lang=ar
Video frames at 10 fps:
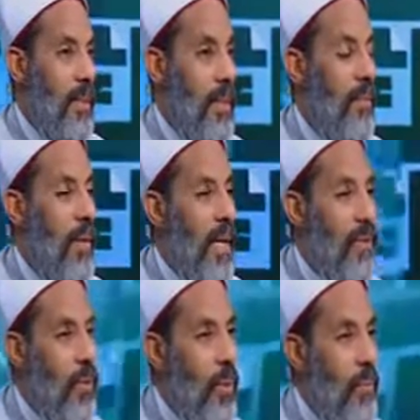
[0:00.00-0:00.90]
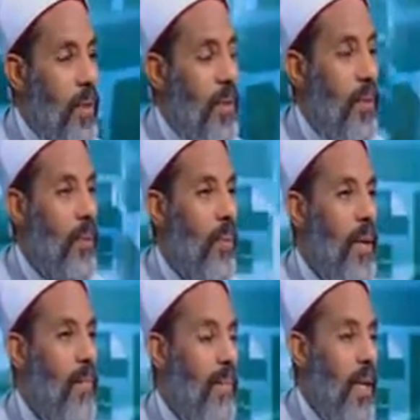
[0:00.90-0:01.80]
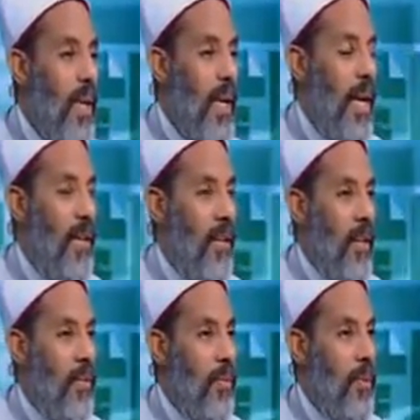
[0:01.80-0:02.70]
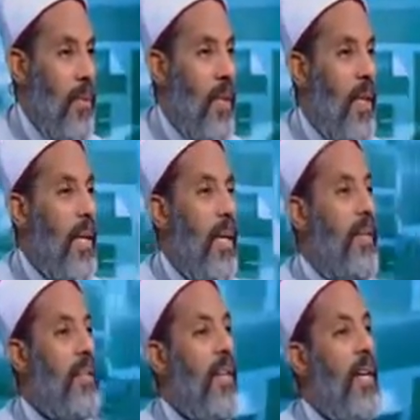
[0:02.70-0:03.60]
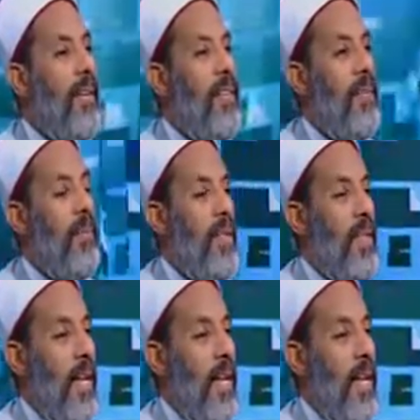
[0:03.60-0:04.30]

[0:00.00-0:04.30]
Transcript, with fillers: إما أن تؤمن وإما أن تكفر انتهى زمن